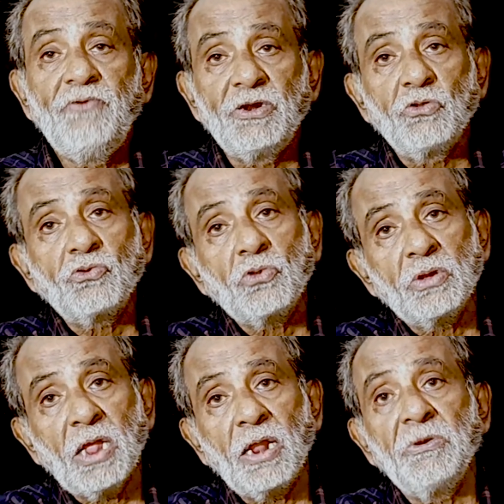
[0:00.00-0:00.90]
ফেরদোস তো
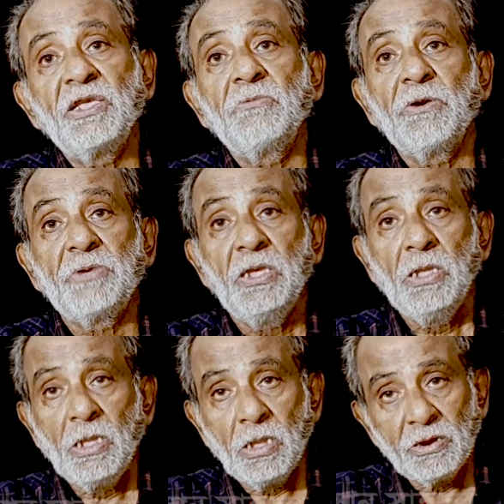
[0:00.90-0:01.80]
ধারাবাহিকভাবে
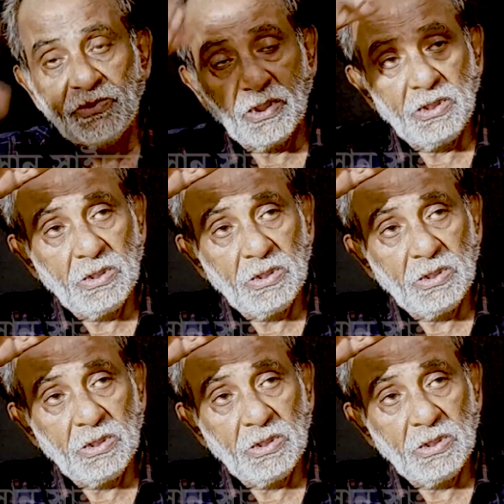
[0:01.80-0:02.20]
সেই